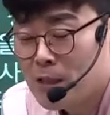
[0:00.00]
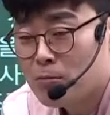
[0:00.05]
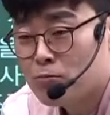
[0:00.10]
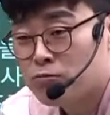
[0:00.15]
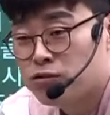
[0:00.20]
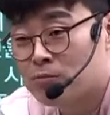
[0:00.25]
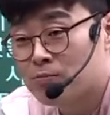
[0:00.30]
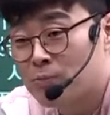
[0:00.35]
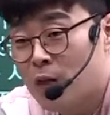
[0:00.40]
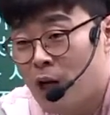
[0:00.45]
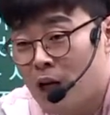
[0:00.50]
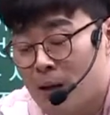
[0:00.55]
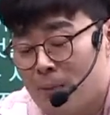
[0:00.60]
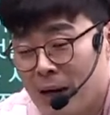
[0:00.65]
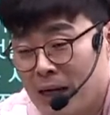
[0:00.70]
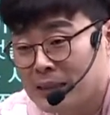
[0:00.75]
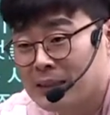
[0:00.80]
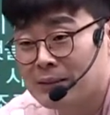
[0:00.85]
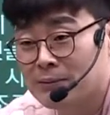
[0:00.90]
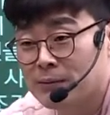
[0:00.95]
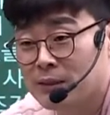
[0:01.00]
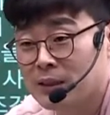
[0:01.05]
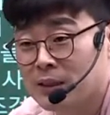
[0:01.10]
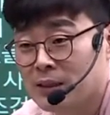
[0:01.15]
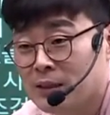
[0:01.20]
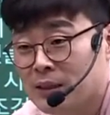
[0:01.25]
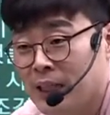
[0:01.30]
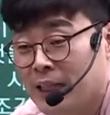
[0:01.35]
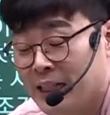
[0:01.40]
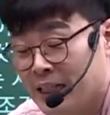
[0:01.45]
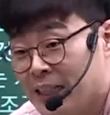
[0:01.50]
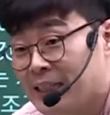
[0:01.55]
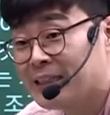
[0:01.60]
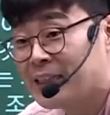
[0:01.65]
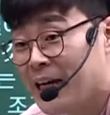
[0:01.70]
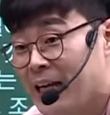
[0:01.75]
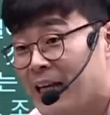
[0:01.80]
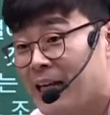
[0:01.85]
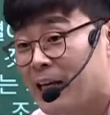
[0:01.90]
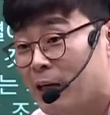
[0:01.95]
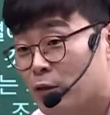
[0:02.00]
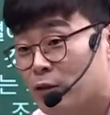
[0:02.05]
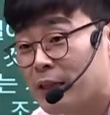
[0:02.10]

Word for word: 분명히 말씀드리는데 이 사례라고